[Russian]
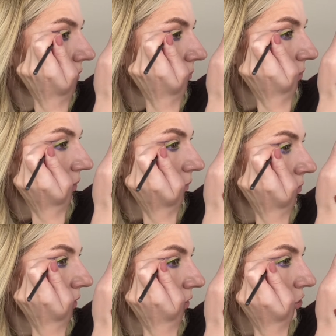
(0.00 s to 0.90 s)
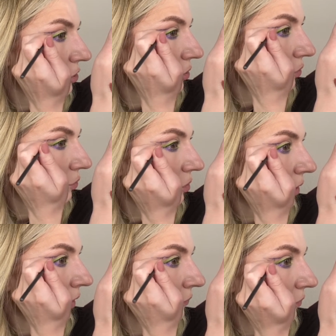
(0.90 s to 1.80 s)
Поэтому, конечно, такую
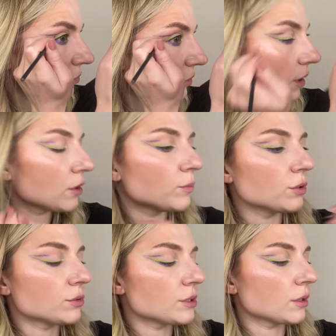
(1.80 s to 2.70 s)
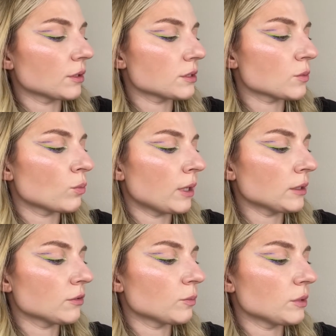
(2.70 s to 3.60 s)
графику я люблю делать
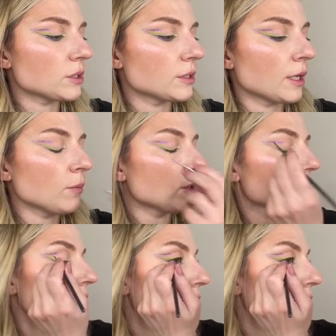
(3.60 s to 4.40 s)
матовыми тенями, но